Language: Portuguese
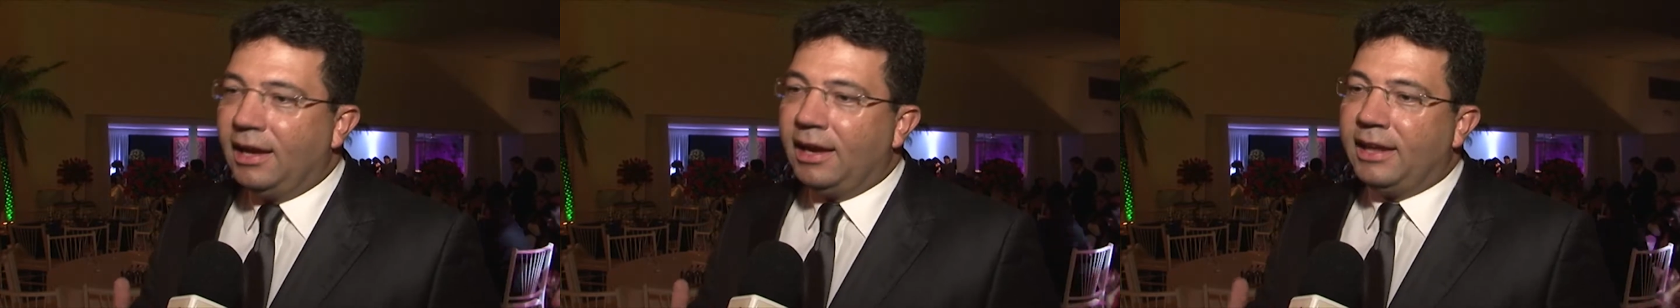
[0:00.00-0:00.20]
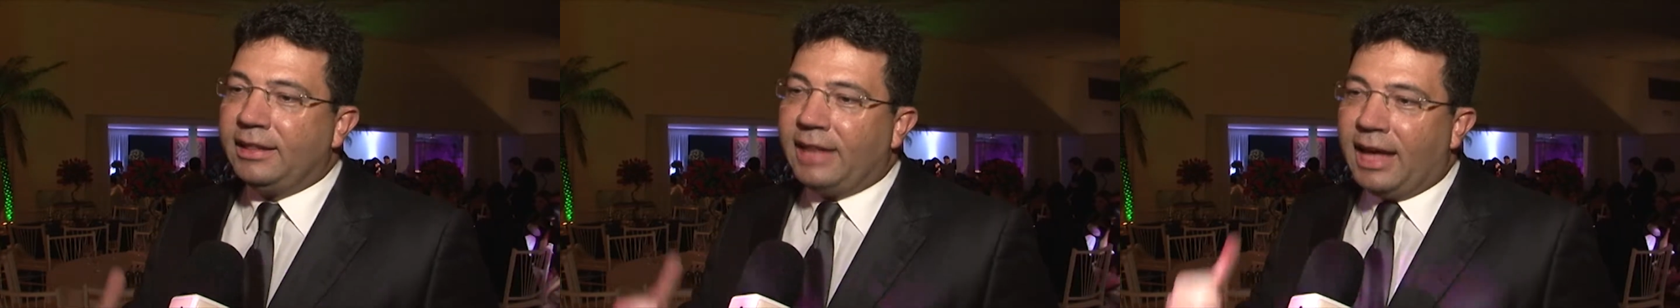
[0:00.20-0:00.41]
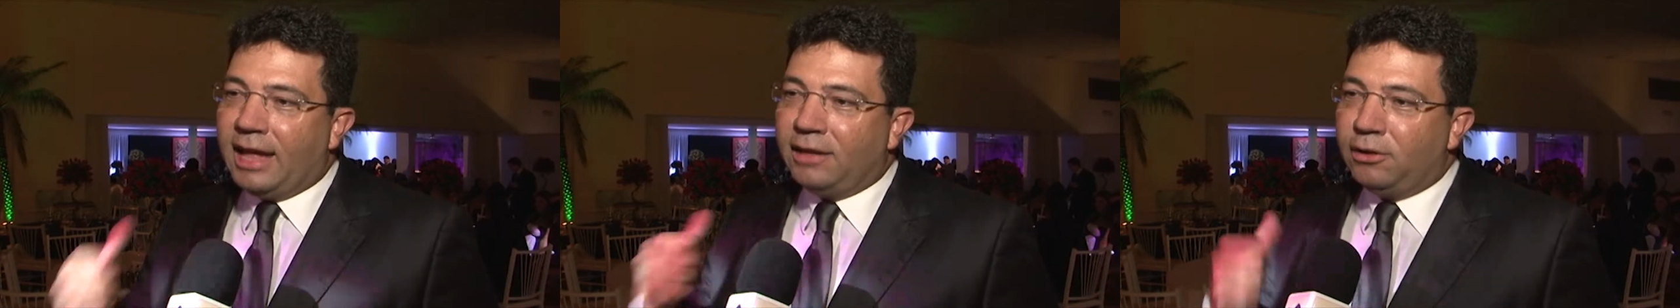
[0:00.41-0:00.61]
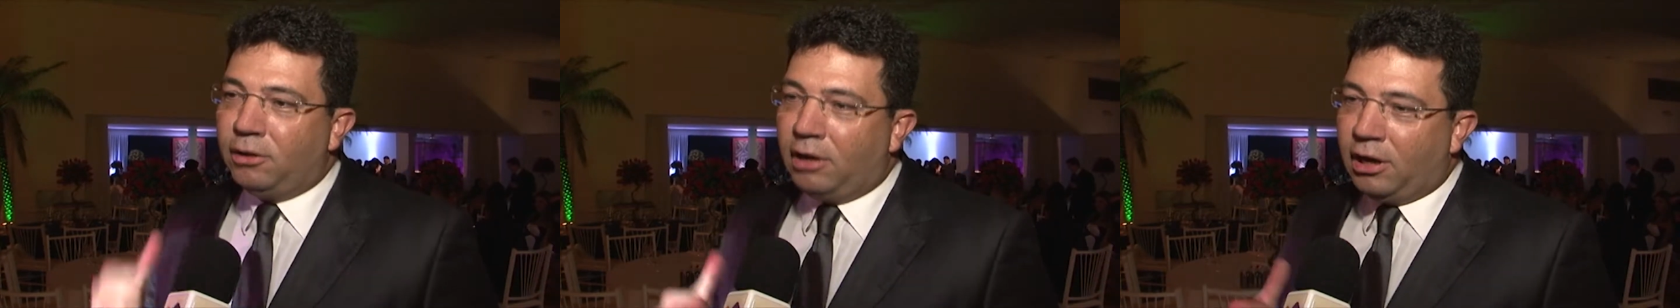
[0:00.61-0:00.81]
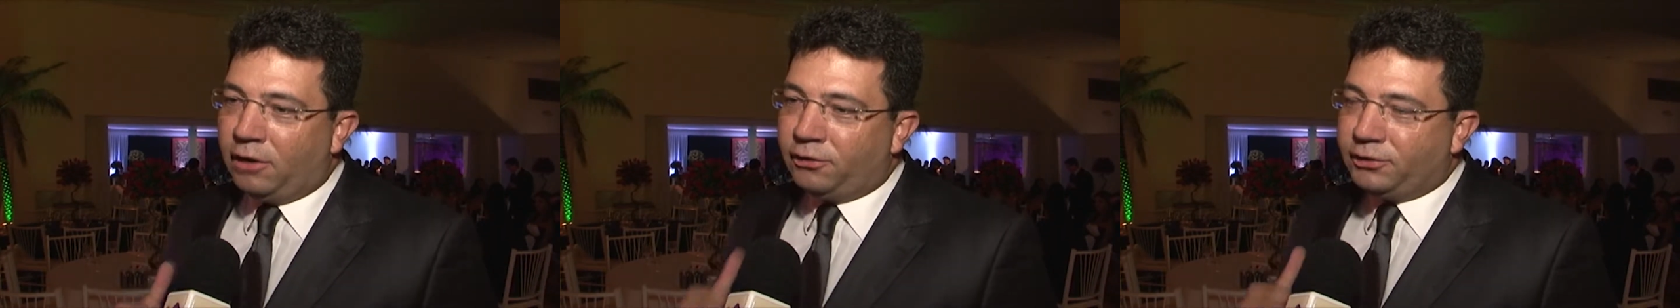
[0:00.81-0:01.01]
que está no
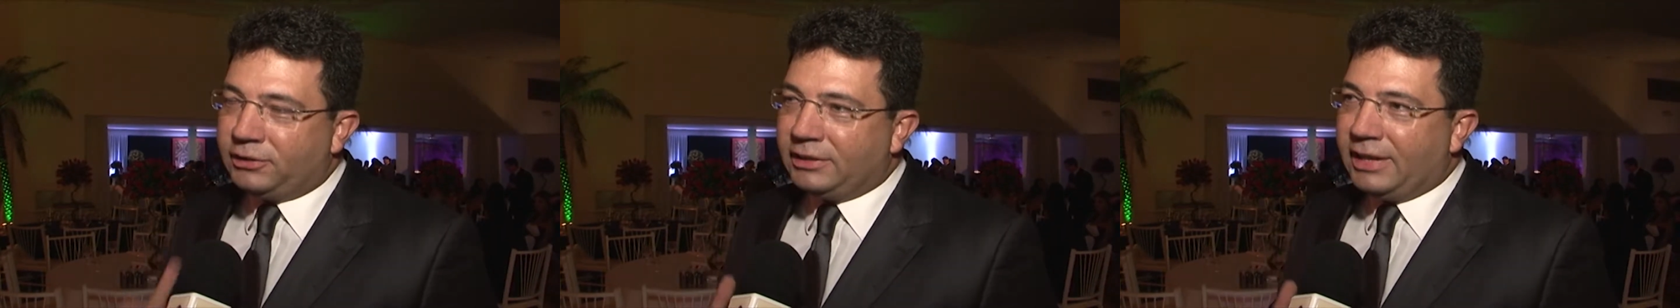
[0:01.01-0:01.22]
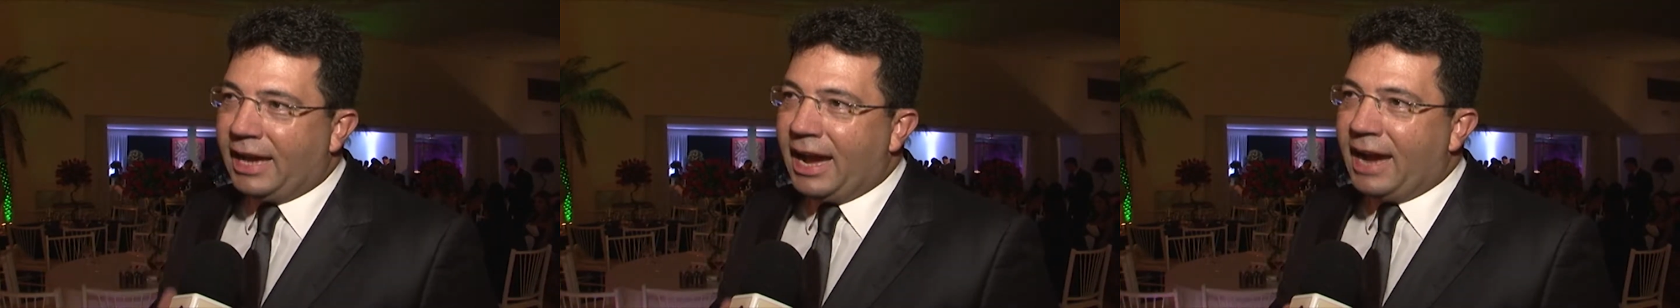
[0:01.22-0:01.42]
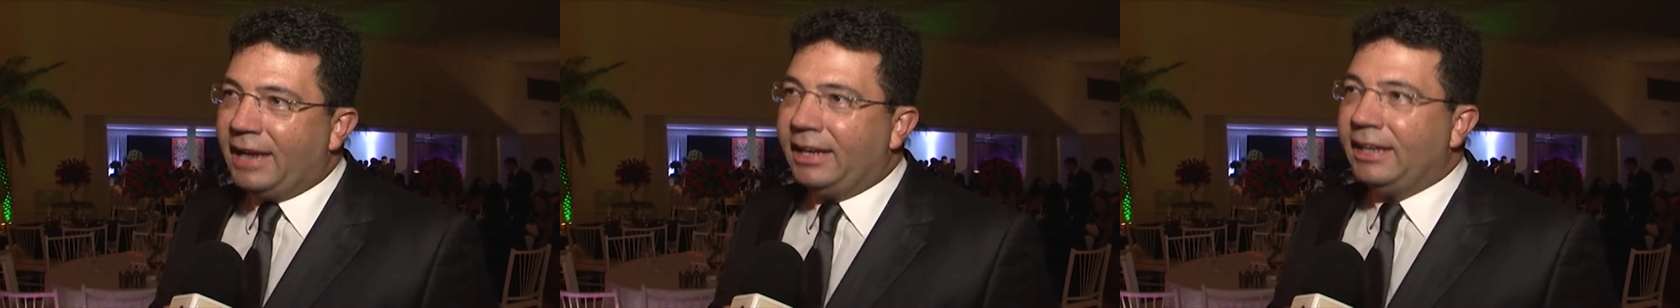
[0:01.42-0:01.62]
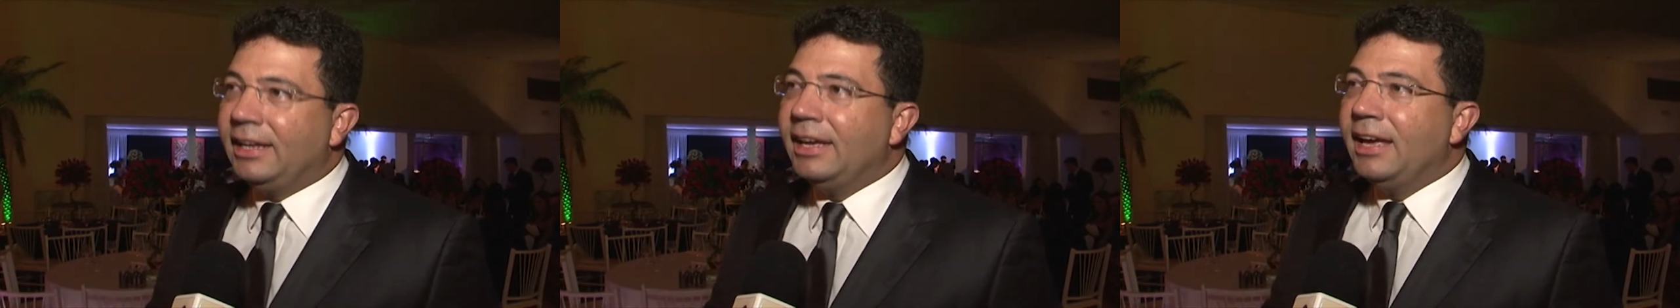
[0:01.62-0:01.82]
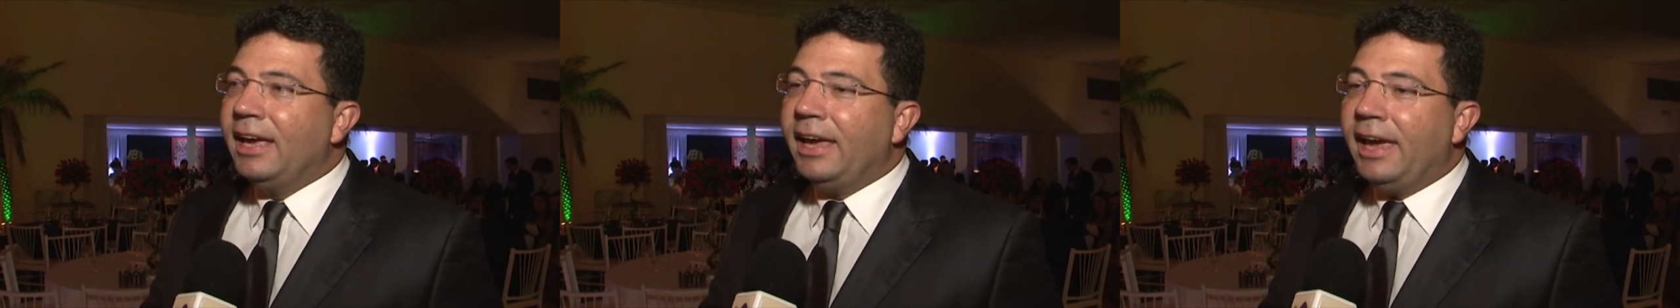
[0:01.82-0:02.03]
Loft Garden,
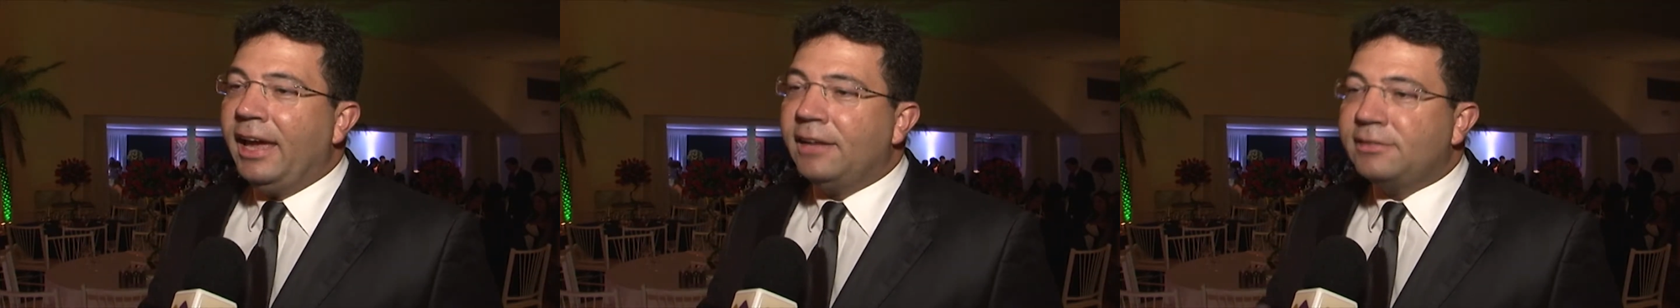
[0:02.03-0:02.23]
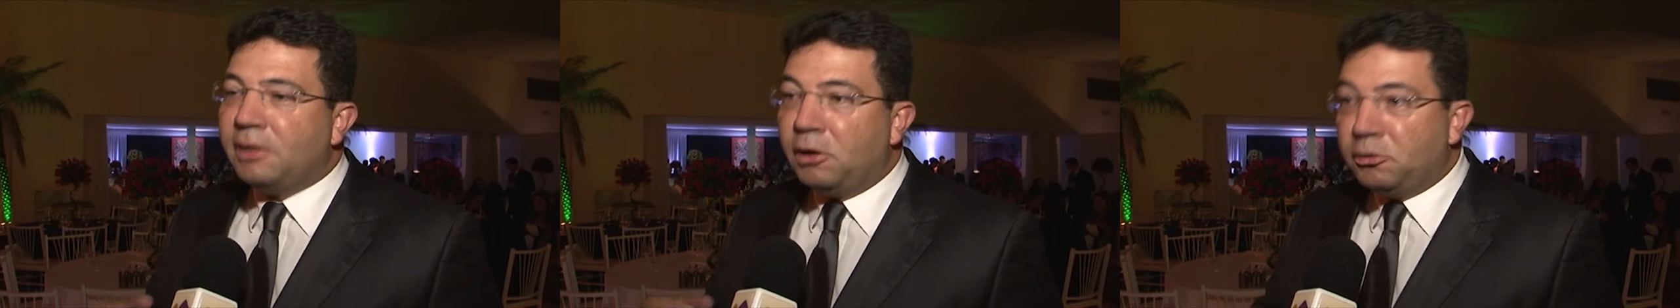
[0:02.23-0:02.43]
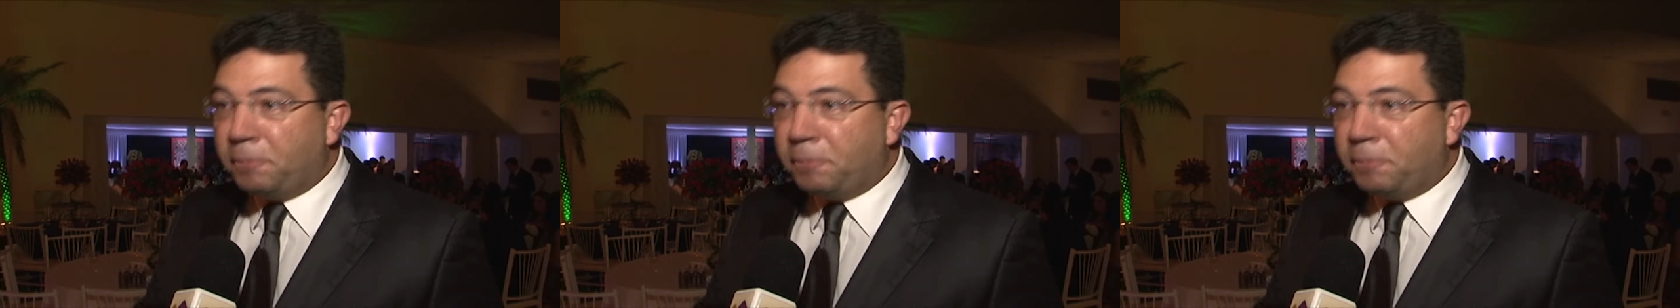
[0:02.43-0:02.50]
eles têm uma